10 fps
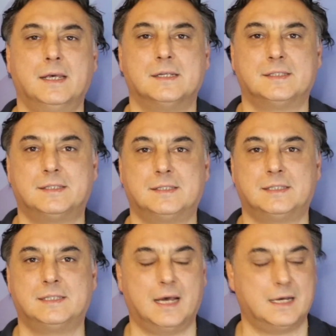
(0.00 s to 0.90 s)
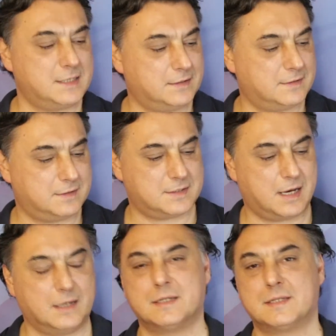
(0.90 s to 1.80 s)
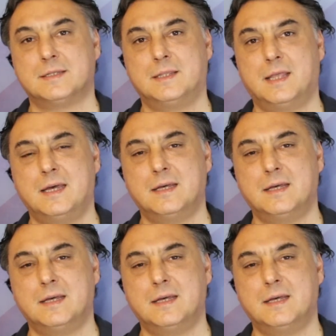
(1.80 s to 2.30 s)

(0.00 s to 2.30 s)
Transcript: siyaset sahnesinde